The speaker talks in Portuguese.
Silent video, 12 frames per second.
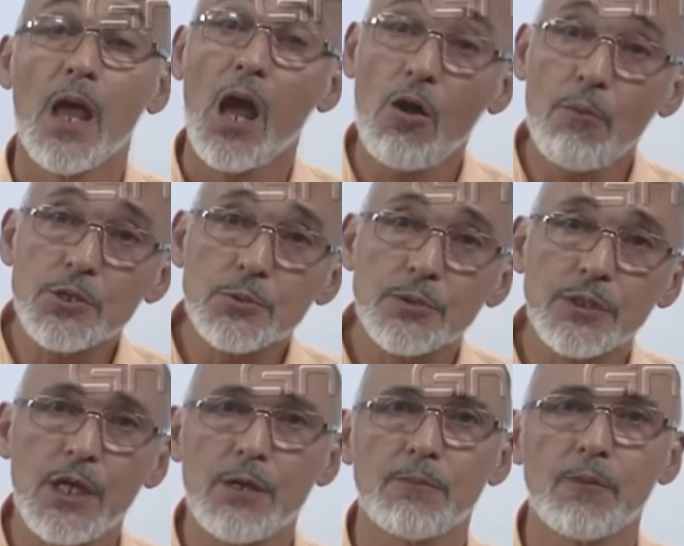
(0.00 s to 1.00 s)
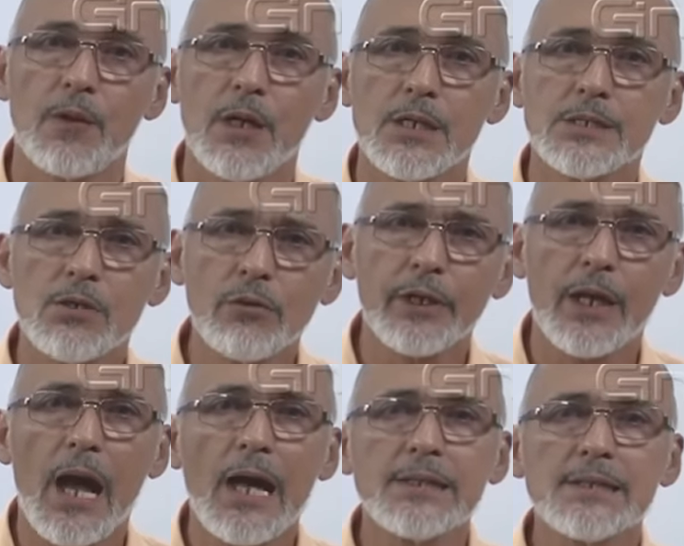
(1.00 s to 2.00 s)
Ao mesmo tempo, são
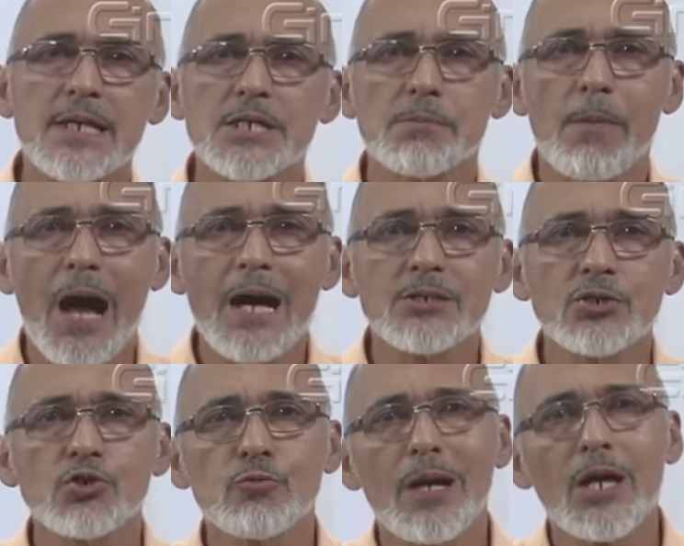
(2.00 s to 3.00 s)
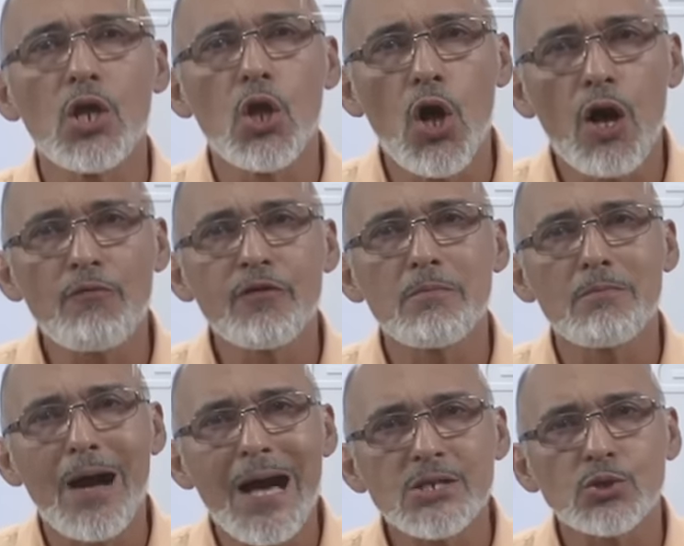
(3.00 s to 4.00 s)
criadas as bases de uma nova e
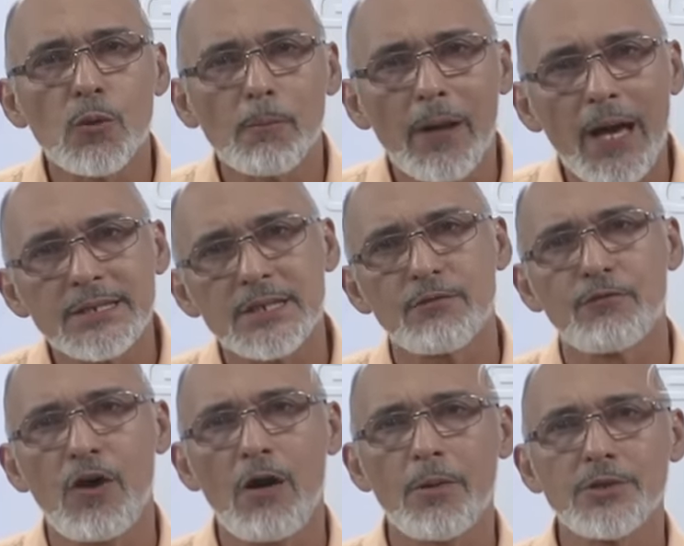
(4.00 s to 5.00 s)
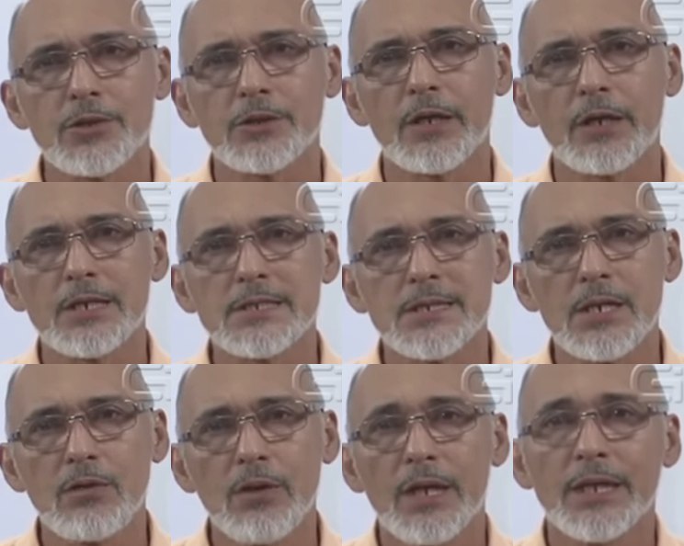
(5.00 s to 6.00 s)
mais complexa forma de
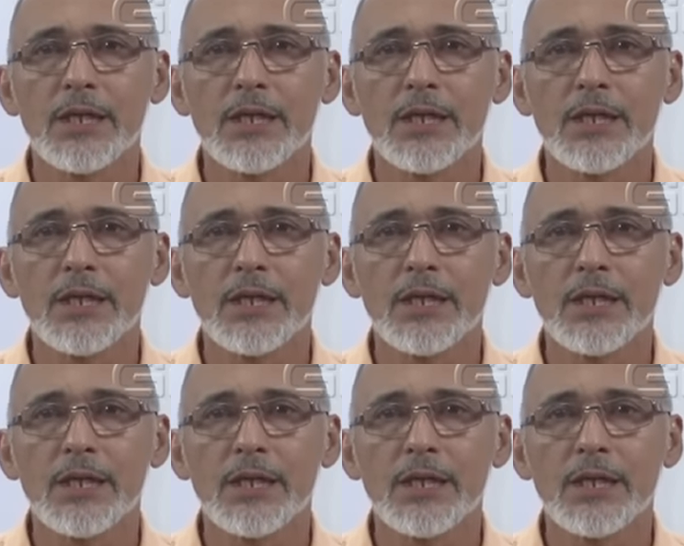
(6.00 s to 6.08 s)
integração,